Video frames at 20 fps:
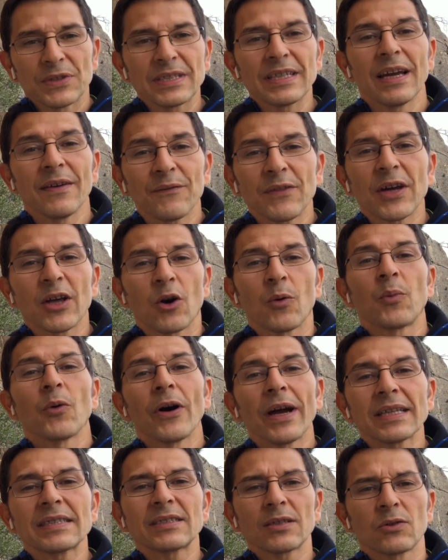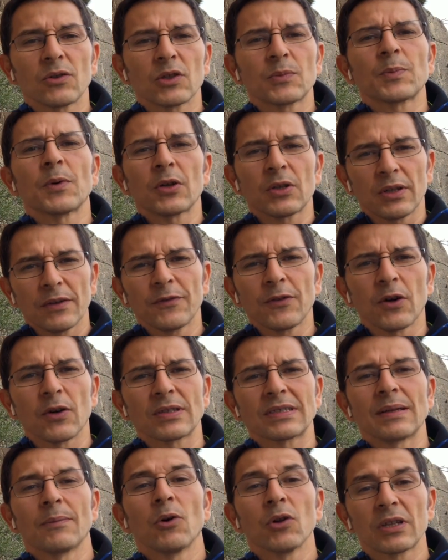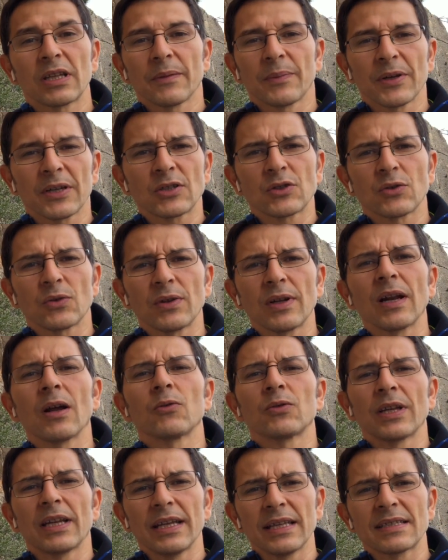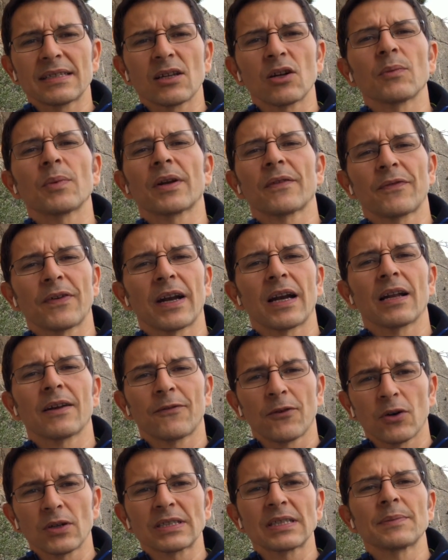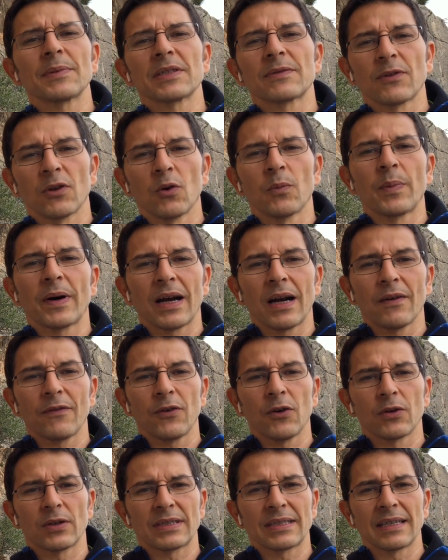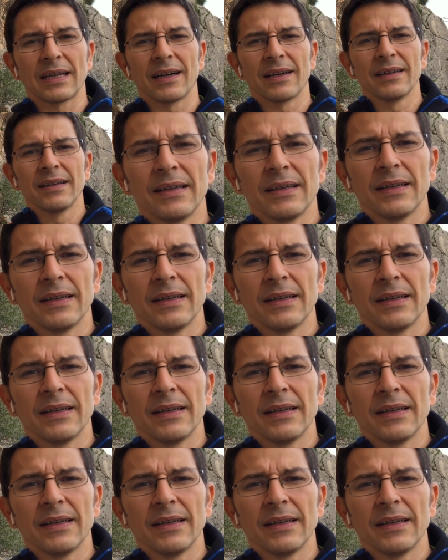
Sì, è vero, può essere uno sport di forza. Molte persone la utilizzano per fare la forza, per sviluppare la forza.